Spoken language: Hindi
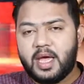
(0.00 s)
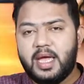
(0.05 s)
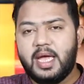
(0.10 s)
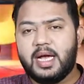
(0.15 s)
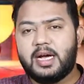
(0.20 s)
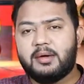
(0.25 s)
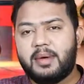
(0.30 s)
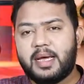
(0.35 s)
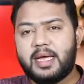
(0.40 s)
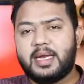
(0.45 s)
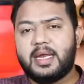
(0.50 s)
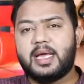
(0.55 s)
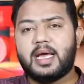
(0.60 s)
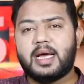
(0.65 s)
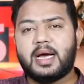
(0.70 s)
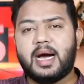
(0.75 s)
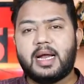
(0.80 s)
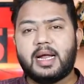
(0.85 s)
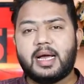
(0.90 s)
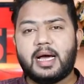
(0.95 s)
एक महीने के
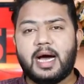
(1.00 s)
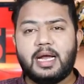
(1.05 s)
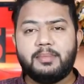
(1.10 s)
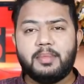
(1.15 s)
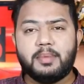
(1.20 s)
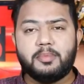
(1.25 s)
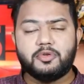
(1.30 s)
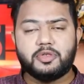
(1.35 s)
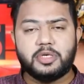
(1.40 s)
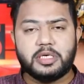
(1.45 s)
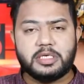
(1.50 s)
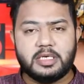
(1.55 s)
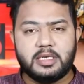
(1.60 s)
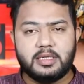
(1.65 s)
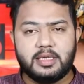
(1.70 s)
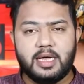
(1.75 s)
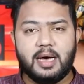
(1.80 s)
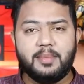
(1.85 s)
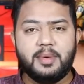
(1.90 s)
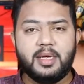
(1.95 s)
कार्यकाल में पुष्कर
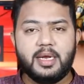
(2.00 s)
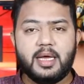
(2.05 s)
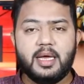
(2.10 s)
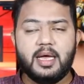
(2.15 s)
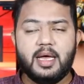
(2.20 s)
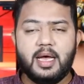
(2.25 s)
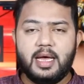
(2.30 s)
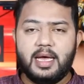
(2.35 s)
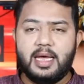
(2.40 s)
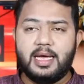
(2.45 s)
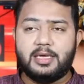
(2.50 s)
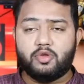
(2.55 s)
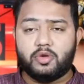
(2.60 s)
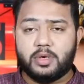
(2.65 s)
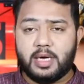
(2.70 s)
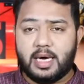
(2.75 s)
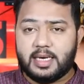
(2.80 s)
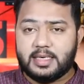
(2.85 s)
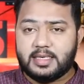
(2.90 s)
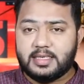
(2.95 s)
सिंह धामी ने एक तो
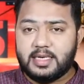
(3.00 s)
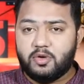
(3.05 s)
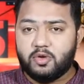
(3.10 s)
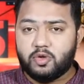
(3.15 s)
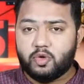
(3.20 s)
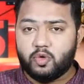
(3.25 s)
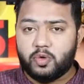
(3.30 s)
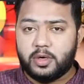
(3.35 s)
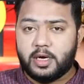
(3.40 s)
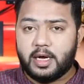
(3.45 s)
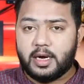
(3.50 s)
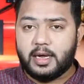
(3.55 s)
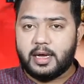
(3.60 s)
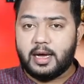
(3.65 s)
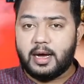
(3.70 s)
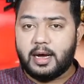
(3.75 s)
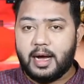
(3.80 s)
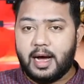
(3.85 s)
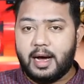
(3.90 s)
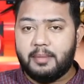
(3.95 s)
नाराज़गी को दूर करने
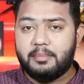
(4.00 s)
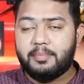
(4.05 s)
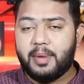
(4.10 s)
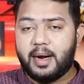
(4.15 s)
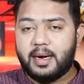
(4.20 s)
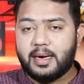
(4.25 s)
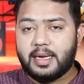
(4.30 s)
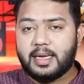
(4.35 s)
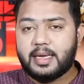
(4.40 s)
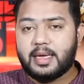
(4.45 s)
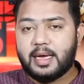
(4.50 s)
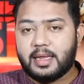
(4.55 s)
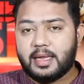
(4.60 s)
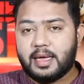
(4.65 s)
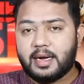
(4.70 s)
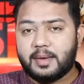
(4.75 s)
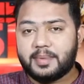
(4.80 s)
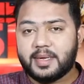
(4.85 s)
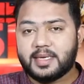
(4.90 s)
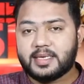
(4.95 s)
का काम पार्टी के
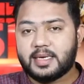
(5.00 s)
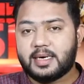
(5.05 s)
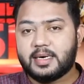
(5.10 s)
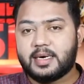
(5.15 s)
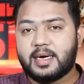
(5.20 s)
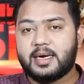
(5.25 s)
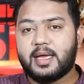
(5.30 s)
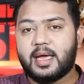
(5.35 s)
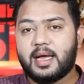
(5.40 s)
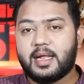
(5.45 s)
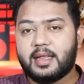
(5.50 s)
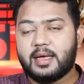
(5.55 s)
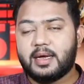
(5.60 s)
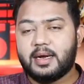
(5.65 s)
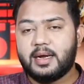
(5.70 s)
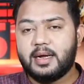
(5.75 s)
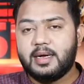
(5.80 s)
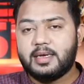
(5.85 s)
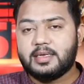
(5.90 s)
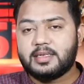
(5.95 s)
अंदर अपने संगठन के
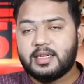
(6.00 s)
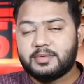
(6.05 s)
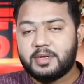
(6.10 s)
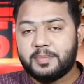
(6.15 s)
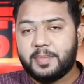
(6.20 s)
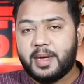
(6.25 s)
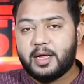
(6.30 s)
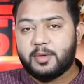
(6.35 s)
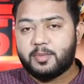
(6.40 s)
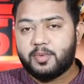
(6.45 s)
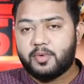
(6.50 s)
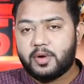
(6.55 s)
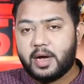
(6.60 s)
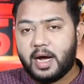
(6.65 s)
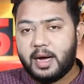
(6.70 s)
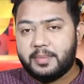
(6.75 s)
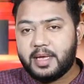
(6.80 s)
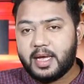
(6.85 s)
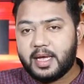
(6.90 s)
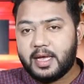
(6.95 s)
अंदर सबसे महत्वपूर्ण
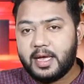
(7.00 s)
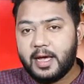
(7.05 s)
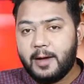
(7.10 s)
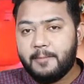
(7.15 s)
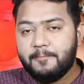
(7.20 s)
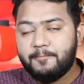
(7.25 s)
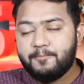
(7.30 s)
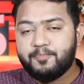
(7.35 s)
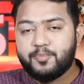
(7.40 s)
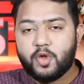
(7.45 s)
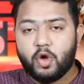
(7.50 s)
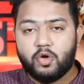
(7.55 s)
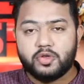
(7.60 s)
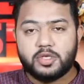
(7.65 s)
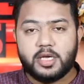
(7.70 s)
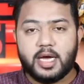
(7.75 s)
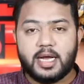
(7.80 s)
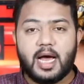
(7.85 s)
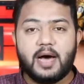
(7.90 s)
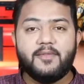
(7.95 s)
काम ये किया
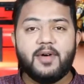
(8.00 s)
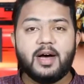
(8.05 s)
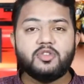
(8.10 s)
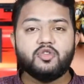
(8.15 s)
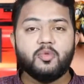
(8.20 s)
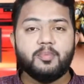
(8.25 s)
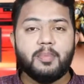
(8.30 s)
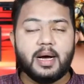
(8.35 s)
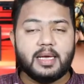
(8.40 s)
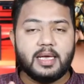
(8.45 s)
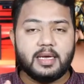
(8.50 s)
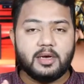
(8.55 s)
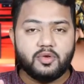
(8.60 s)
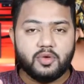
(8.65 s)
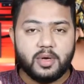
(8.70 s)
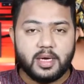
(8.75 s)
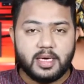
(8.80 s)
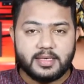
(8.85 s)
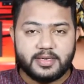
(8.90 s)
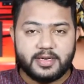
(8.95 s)
उसके अलावा जो बाकी के
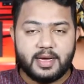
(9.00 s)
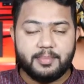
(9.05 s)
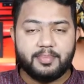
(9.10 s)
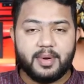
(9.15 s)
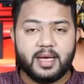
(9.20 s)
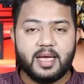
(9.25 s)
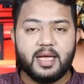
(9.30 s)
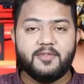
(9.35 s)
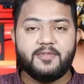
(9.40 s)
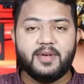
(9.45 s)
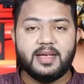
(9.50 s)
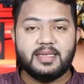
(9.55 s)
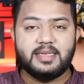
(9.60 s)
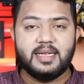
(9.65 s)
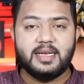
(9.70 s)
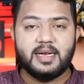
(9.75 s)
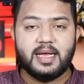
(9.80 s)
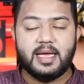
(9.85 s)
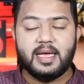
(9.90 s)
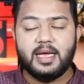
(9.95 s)
उनके स्टेप रहे
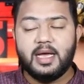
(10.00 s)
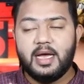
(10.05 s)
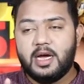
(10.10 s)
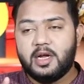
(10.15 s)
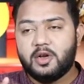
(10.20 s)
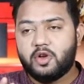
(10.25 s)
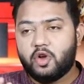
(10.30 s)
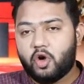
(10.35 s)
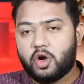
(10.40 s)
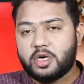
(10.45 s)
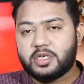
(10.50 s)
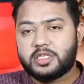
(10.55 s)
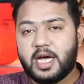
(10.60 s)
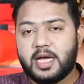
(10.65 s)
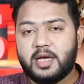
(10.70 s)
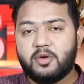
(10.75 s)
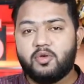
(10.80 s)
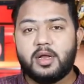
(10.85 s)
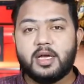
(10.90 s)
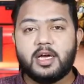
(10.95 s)
फैसले रहे
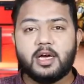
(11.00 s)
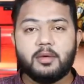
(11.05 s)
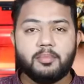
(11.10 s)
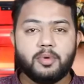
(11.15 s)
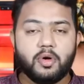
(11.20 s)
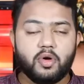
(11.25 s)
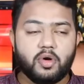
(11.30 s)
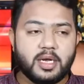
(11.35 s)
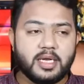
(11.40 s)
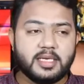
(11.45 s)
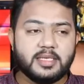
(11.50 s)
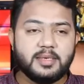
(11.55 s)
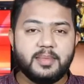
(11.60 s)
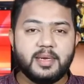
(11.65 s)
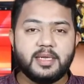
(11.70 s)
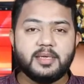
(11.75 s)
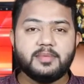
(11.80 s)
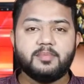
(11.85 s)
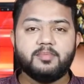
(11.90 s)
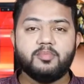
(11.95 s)
नौकरशाही को लेकर ब्यूरोक्रेसी
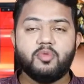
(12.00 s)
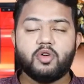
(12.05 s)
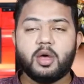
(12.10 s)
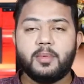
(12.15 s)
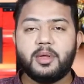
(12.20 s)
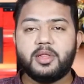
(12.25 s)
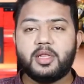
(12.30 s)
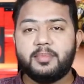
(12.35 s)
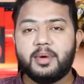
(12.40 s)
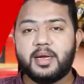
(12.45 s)
में मुख्यमंत्री